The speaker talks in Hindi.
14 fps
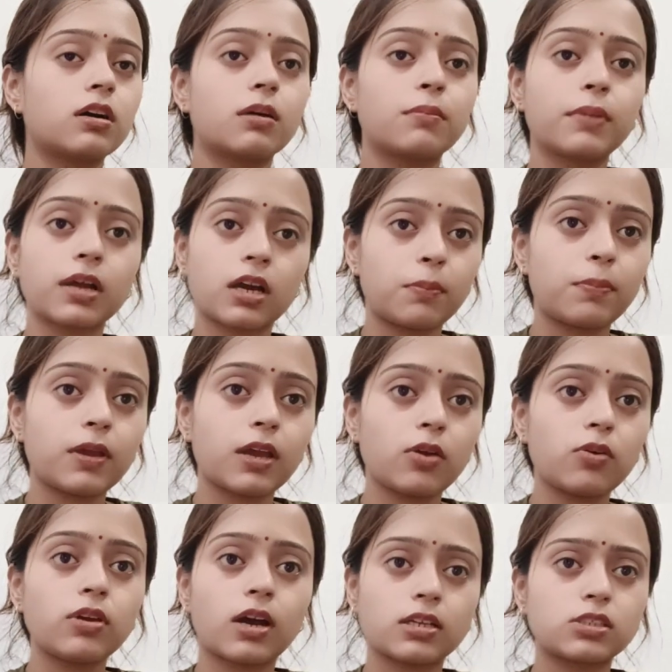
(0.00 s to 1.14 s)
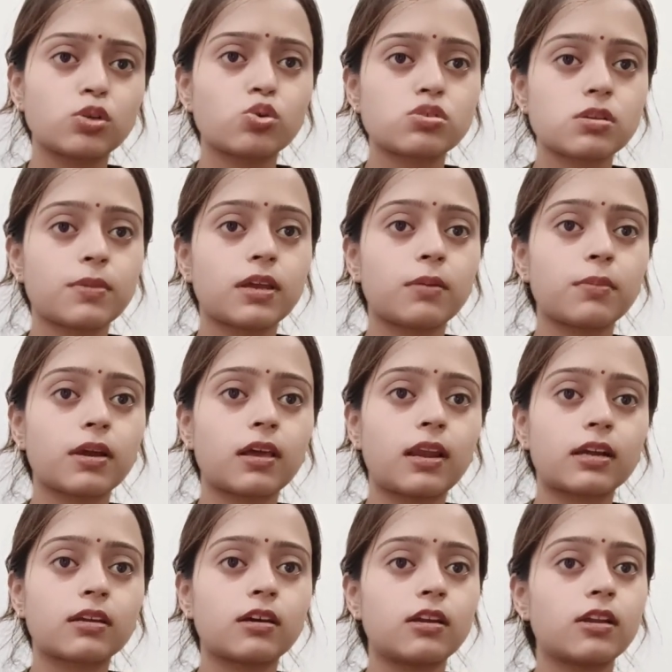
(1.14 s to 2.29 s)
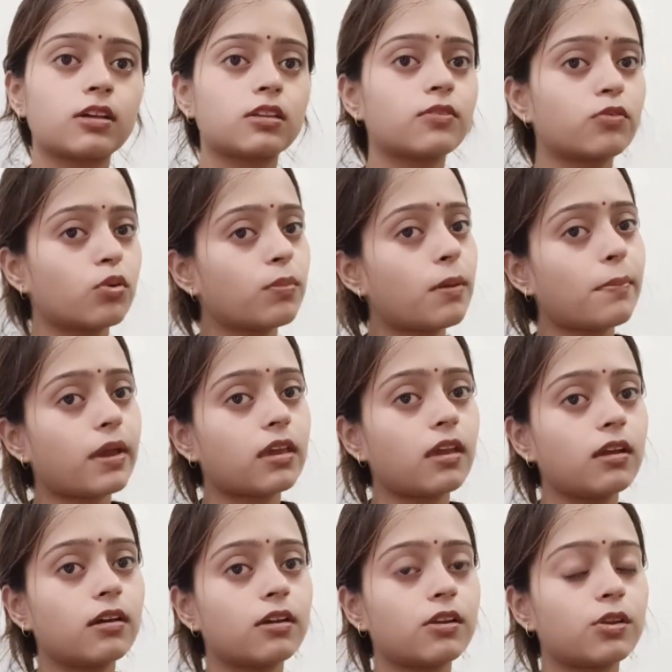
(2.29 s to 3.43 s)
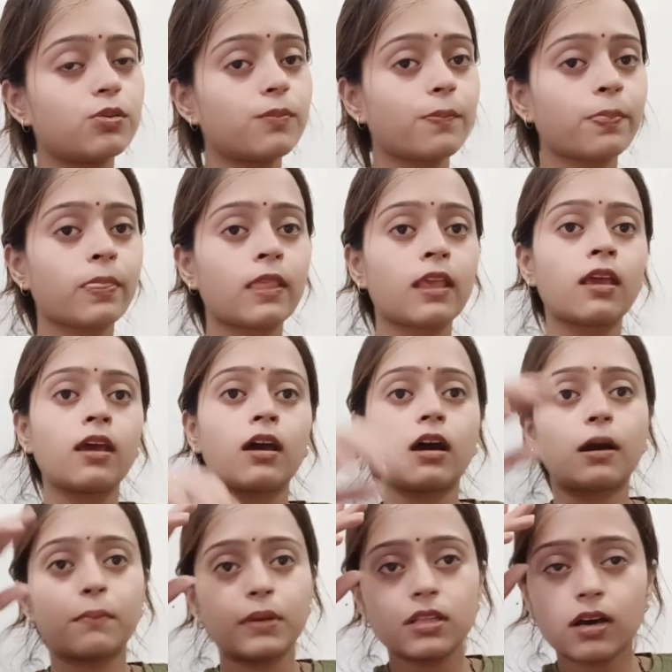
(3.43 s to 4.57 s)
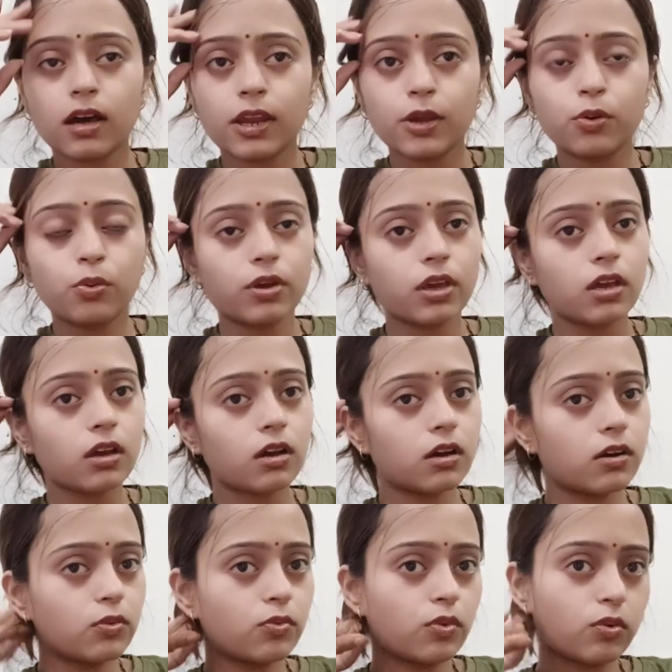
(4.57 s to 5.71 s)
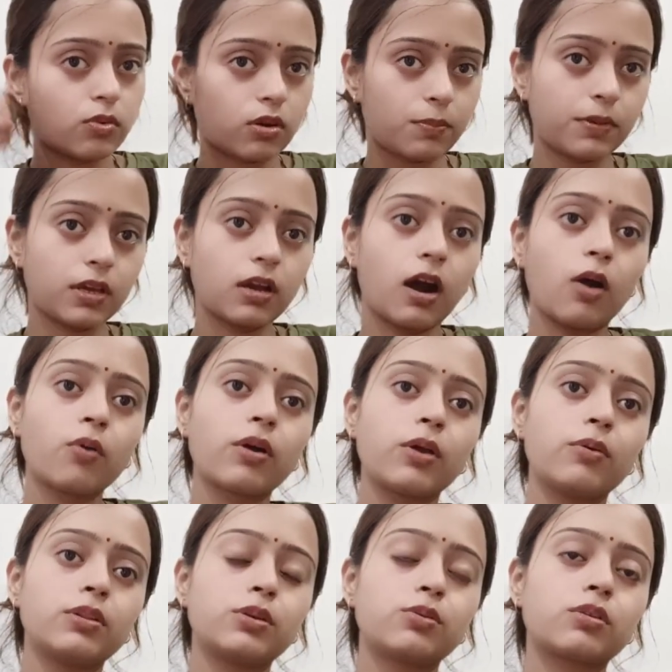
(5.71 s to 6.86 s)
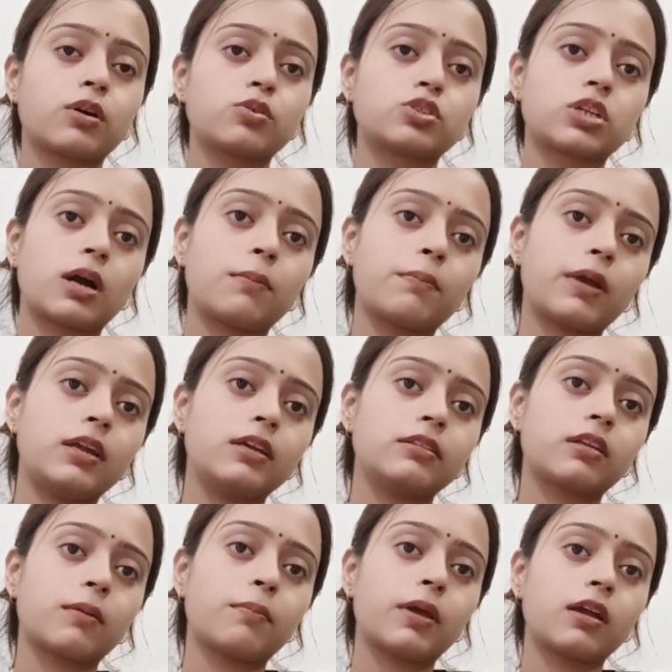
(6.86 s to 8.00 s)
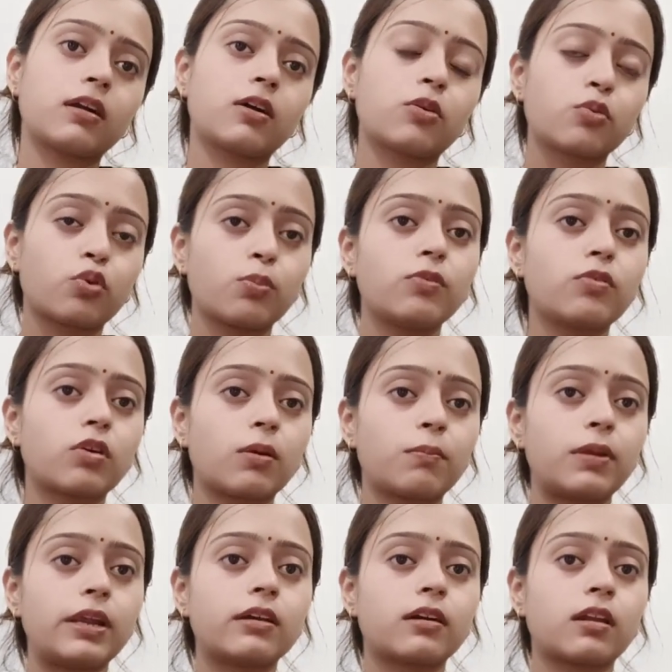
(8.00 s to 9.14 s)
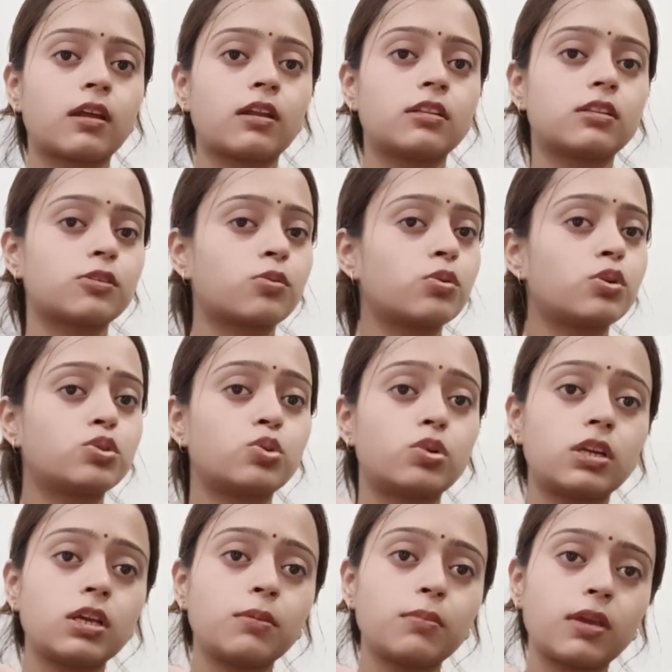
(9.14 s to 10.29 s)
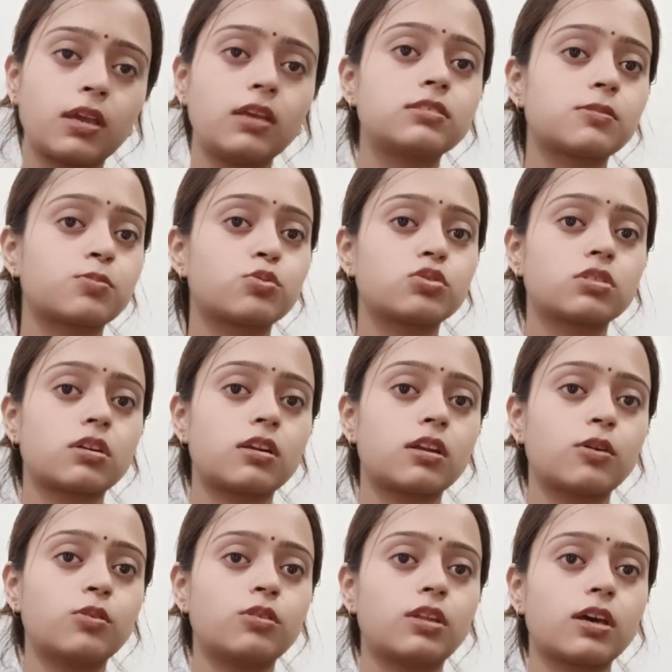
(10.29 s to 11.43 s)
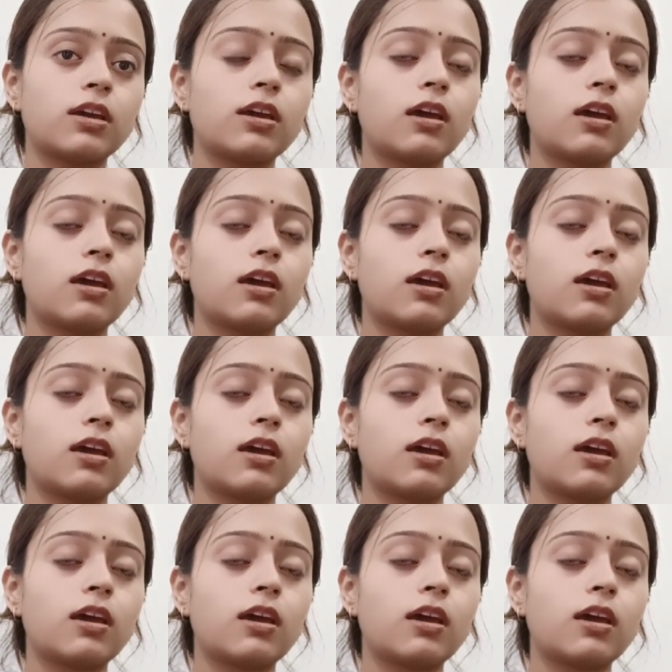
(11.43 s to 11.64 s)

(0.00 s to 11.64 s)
मैं घर पे आई हूँ यहाँ से कुछ सामान हमें कलेक्ट करना था वो मैं पैकिंग कर रही हूँ अमित आ रहे होंगे वो अपने गांव गए हुए थे उनका कुछ काम पेंडिंग था बैंक का उनको भी वो कंप्लीट कराना था क्योंकि छुट्टी में ही सब कुछ करना होता है